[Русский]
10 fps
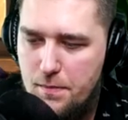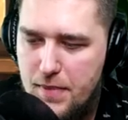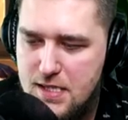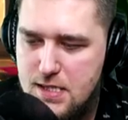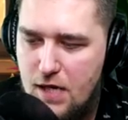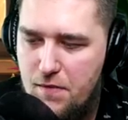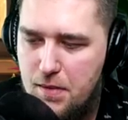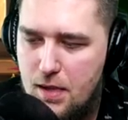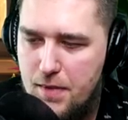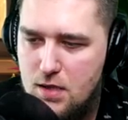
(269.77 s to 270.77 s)

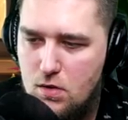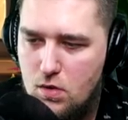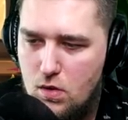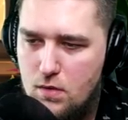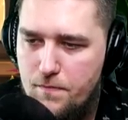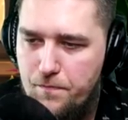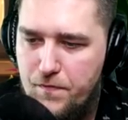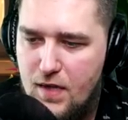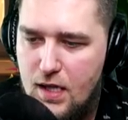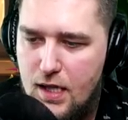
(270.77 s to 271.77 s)
поставим Командору.
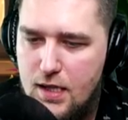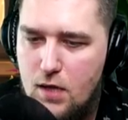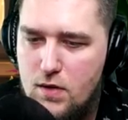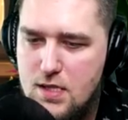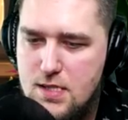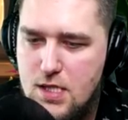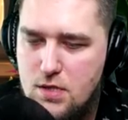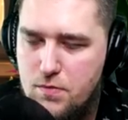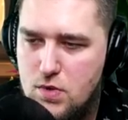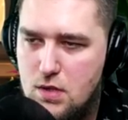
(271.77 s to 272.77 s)
Она у нас даже будет